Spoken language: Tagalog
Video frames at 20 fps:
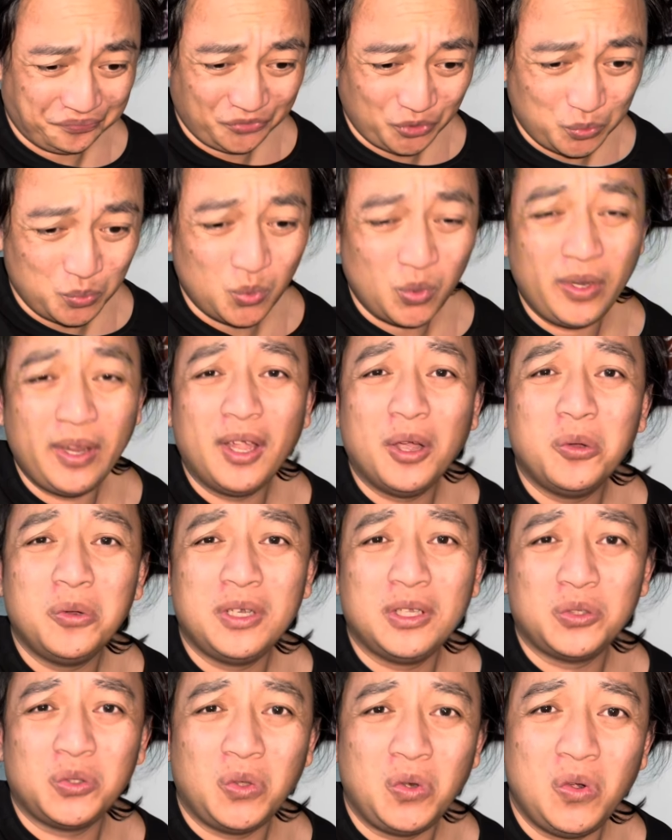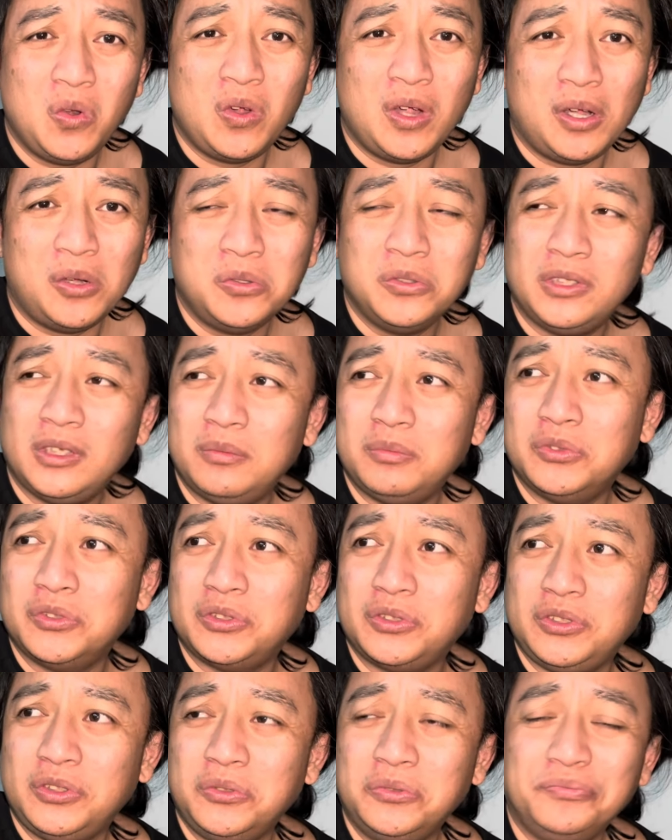umuwi ako, natulog ako, tapos
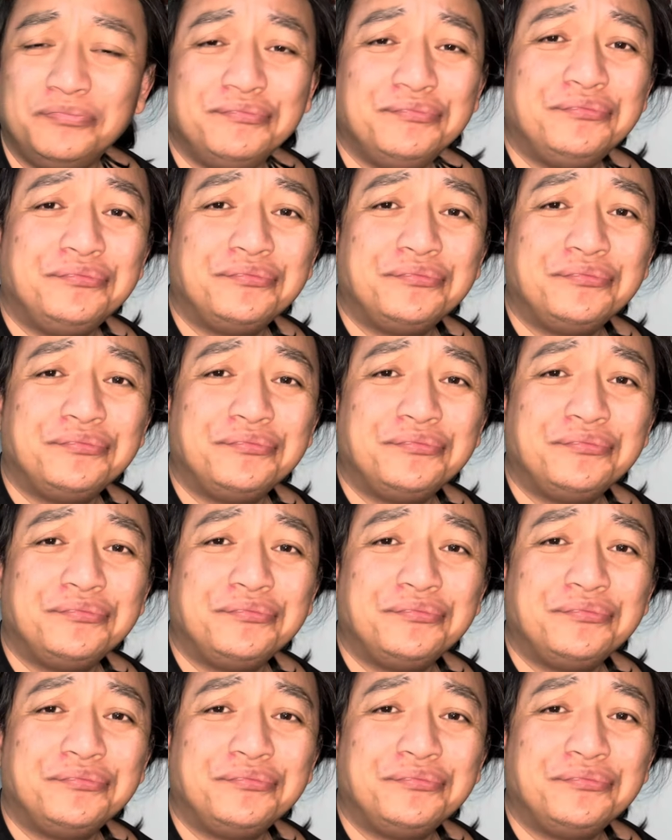yun.